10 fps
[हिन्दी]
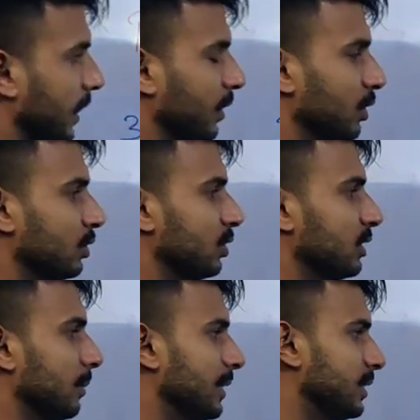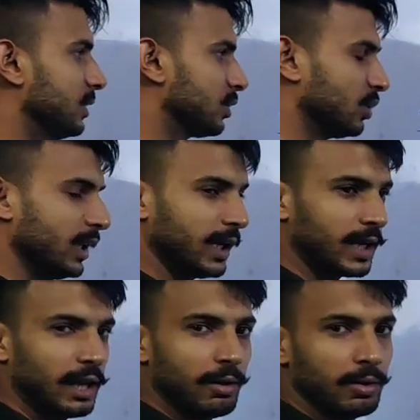ये दोस्तों सभी चीज को देख
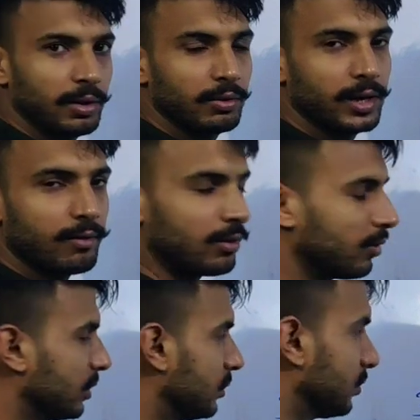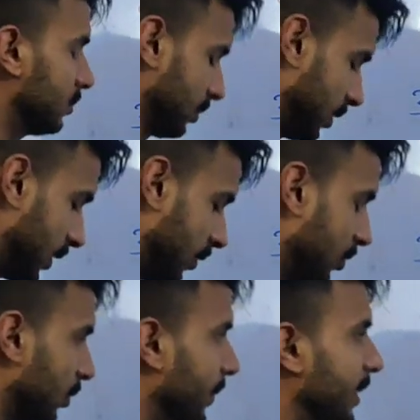के ग्राउंड को
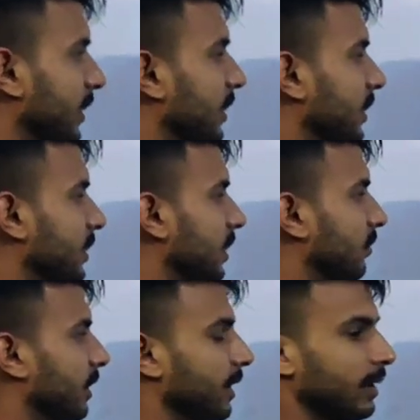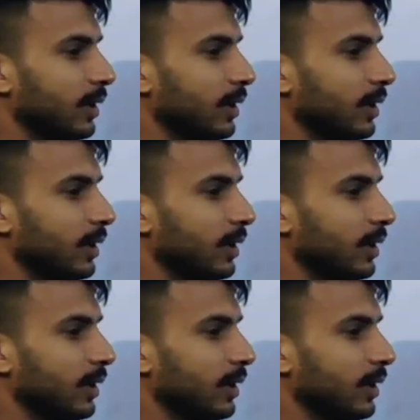ग्राउंड को मेंटेन रखते हुए